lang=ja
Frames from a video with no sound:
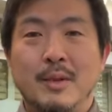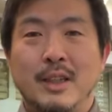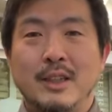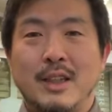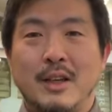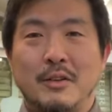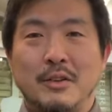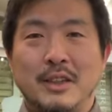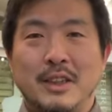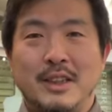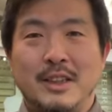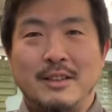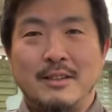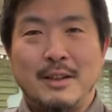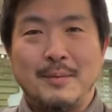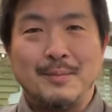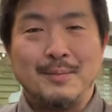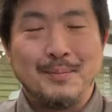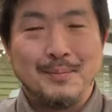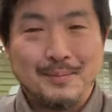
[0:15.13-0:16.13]
皆さんこんに
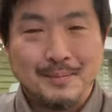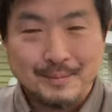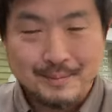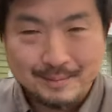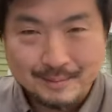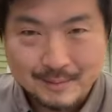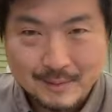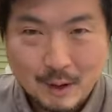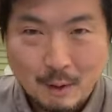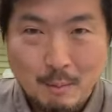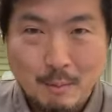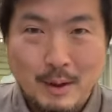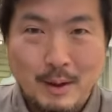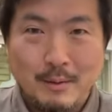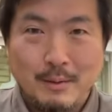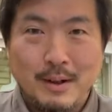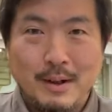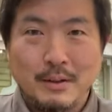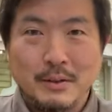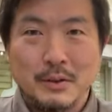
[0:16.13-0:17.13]
ちは。こ
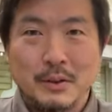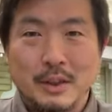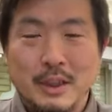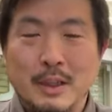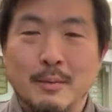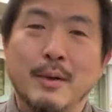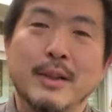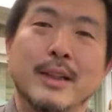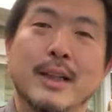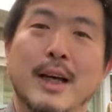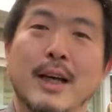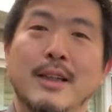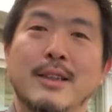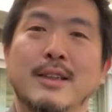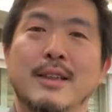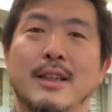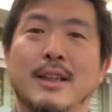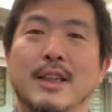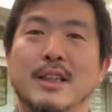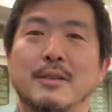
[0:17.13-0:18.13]
んばんは。遅くにまた
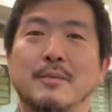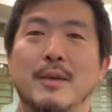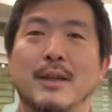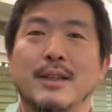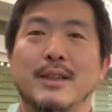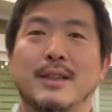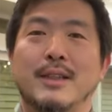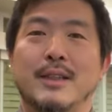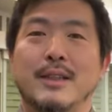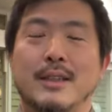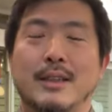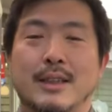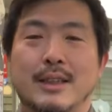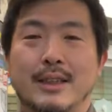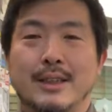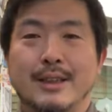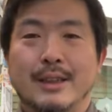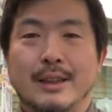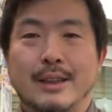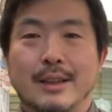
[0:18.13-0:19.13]
失礼いたしま
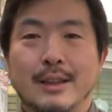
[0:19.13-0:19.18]
す。